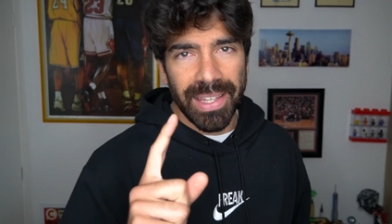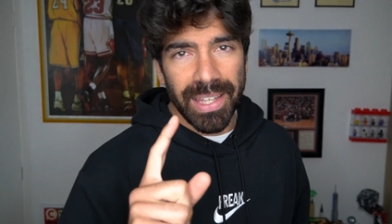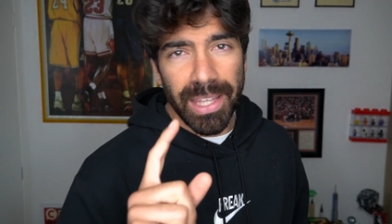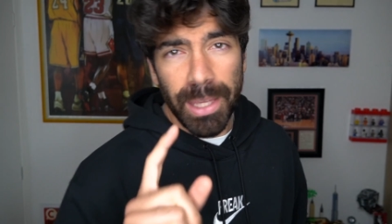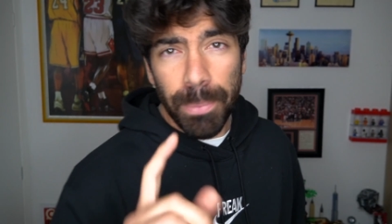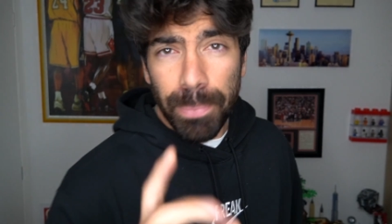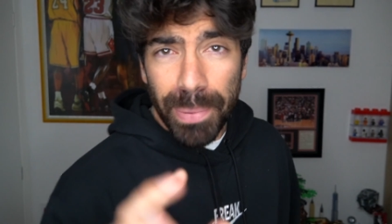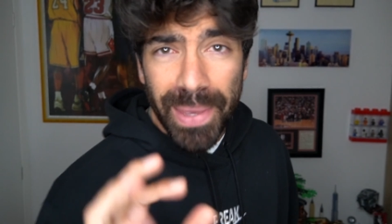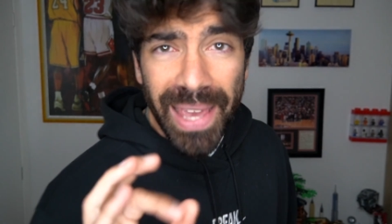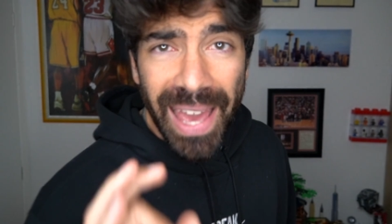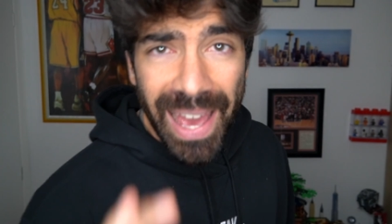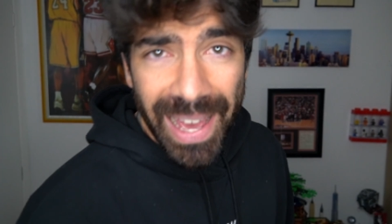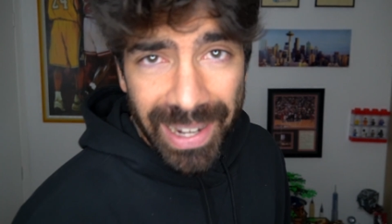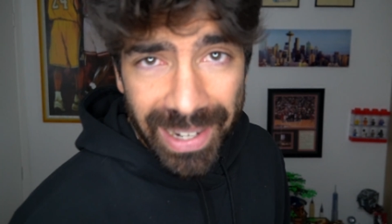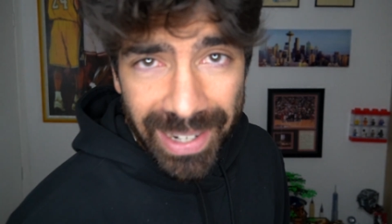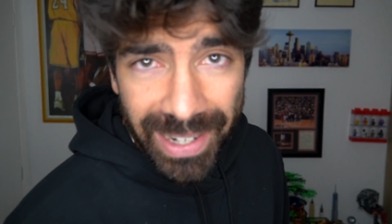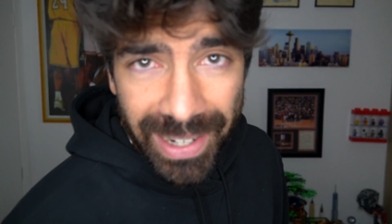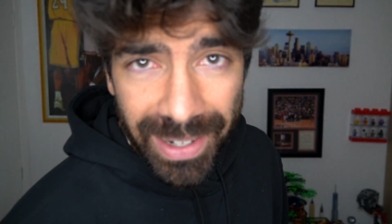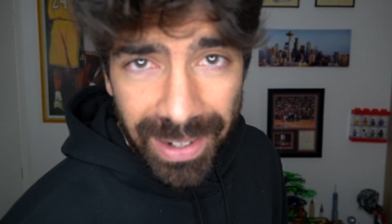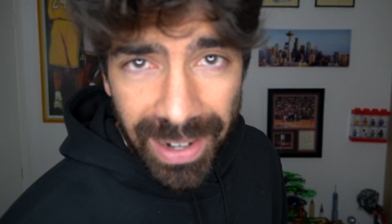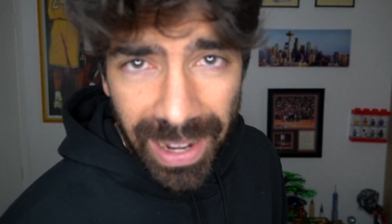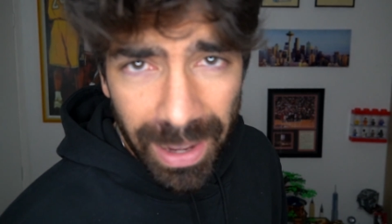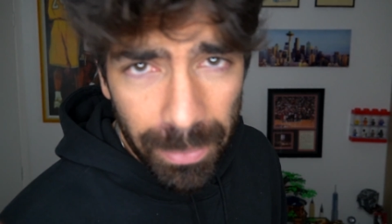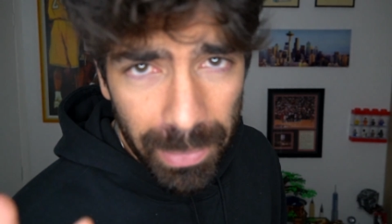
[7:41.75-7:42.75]
I
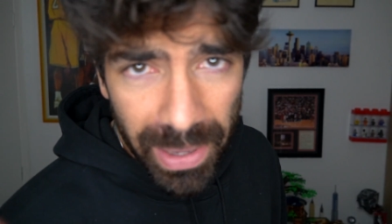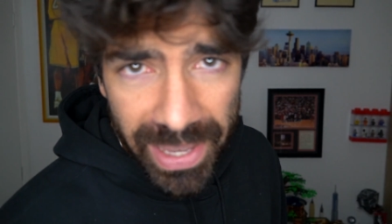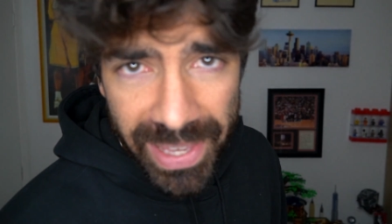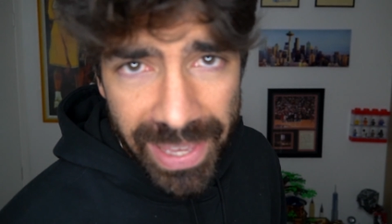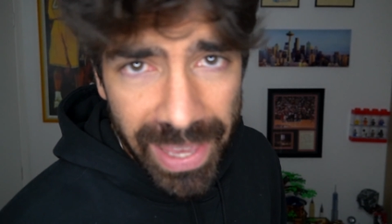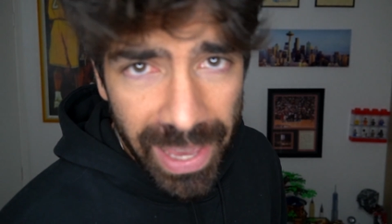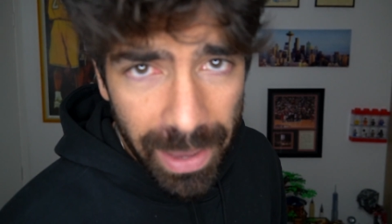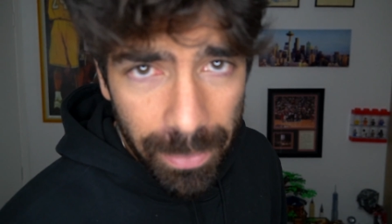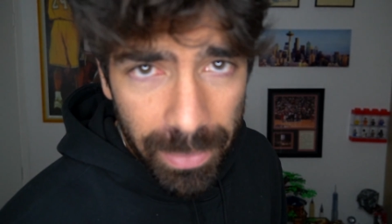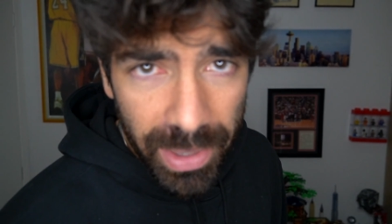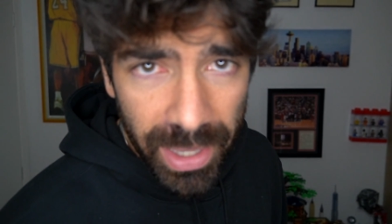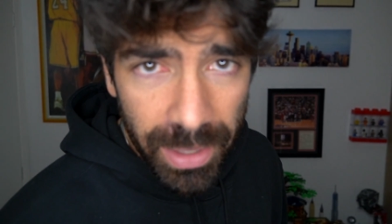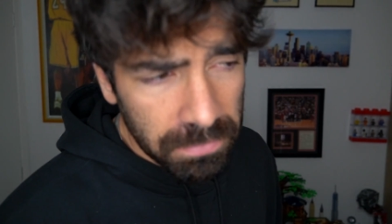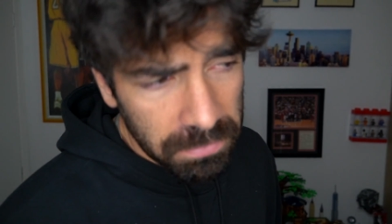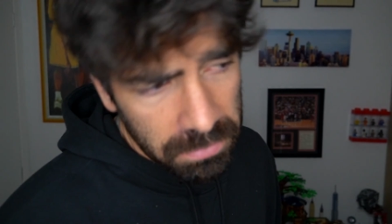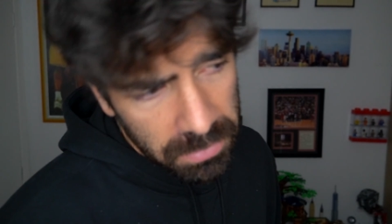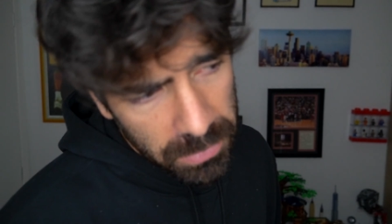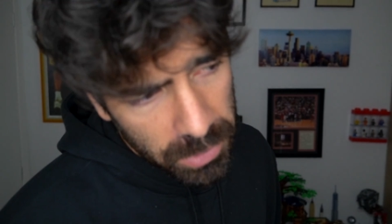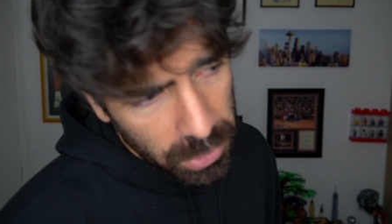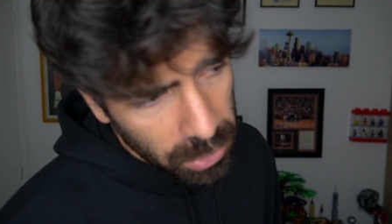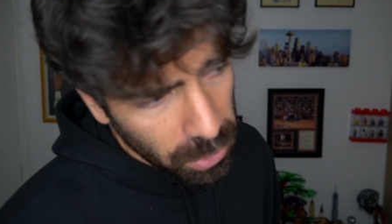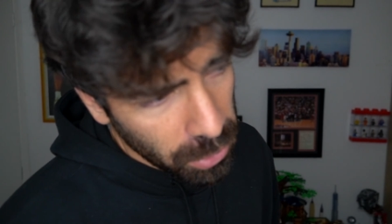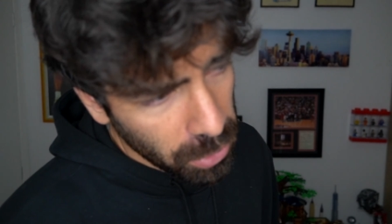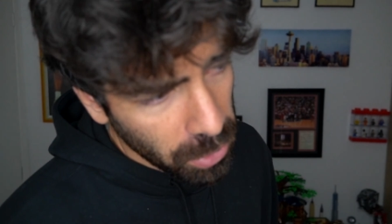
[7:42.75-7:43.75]
PR a Miami
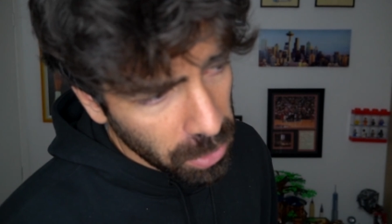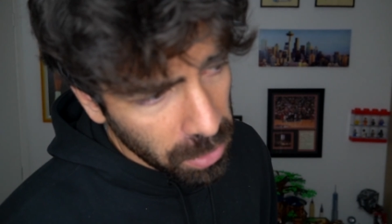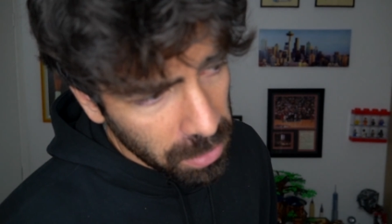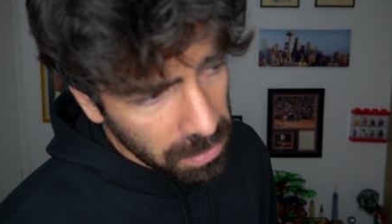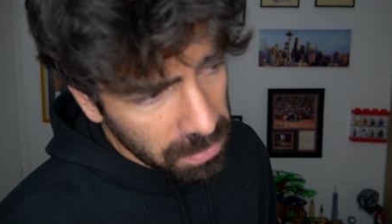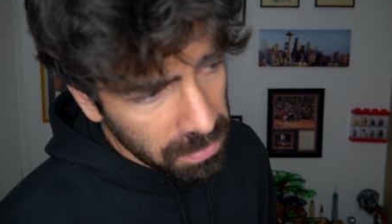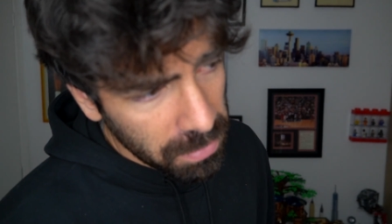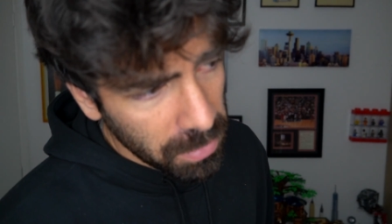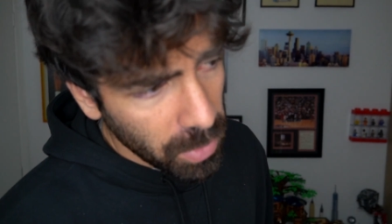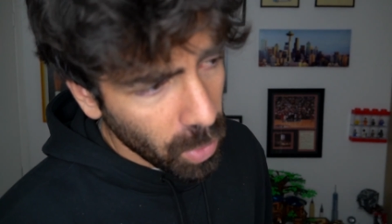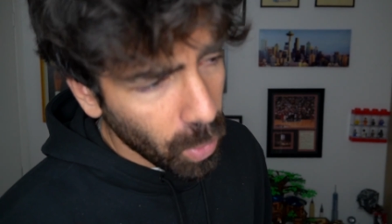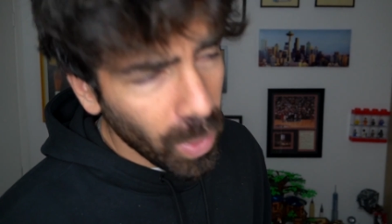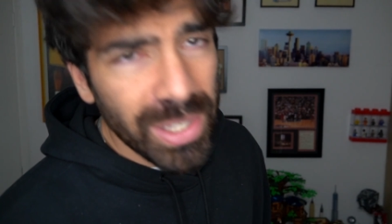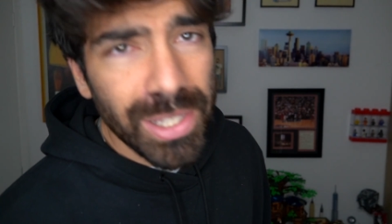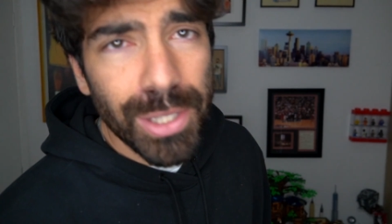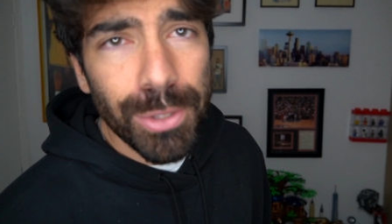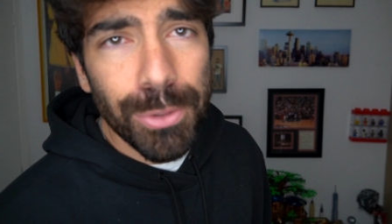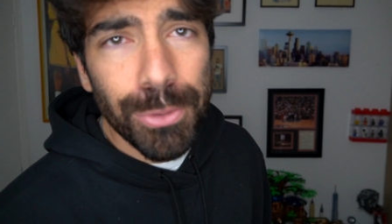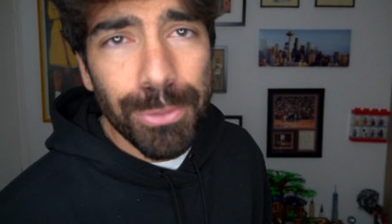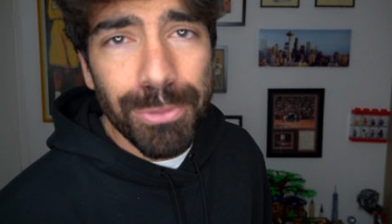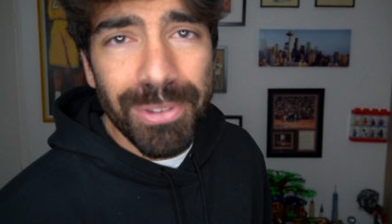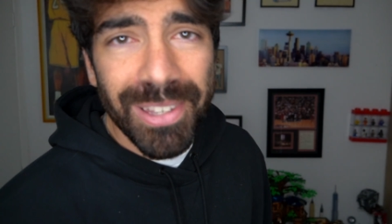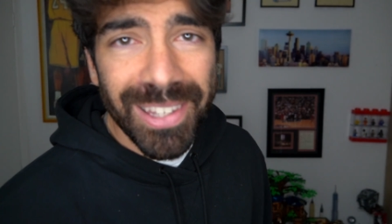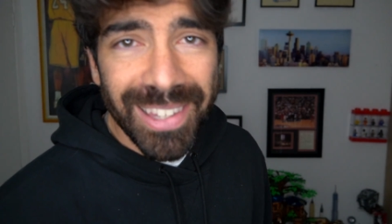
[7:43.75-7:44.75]
sono quasi
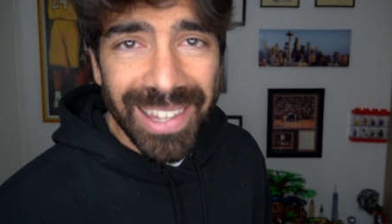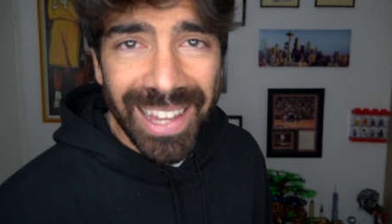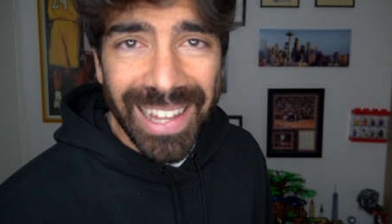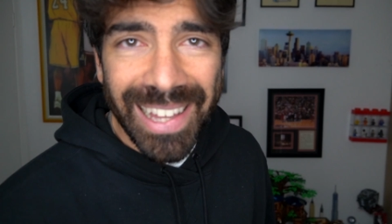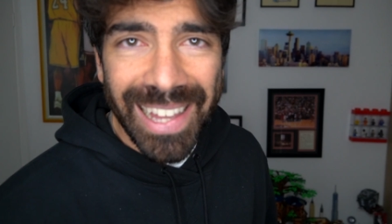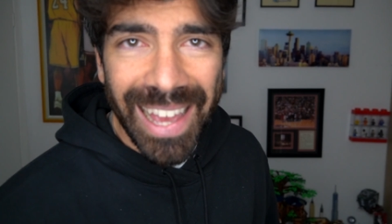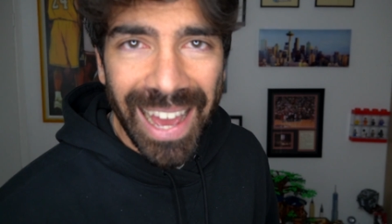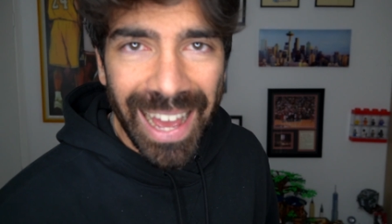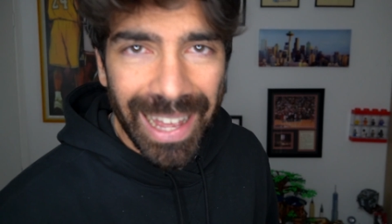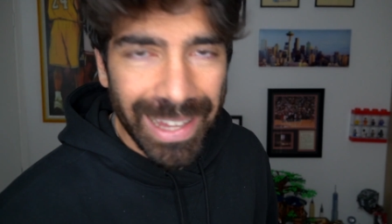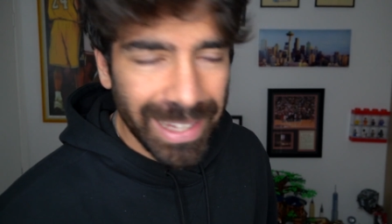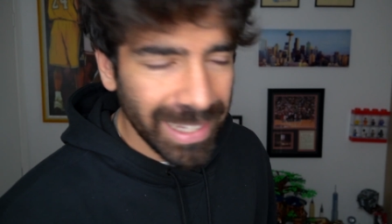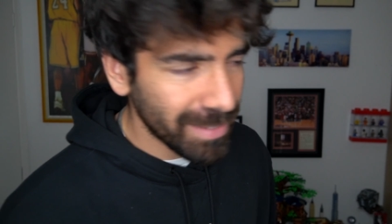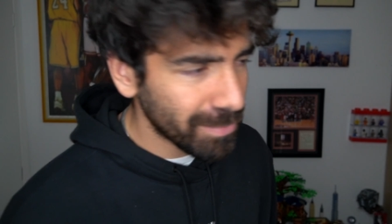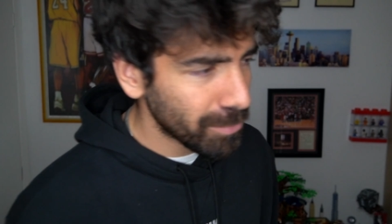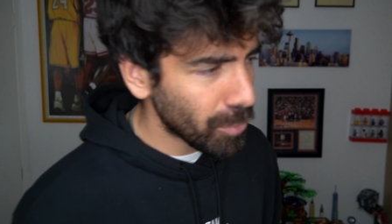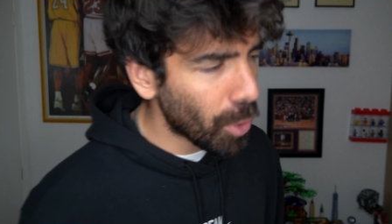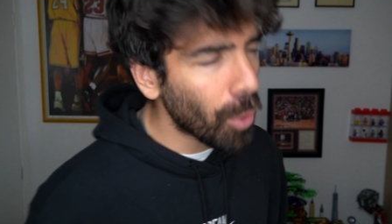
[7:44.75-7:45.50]
tutti italiani,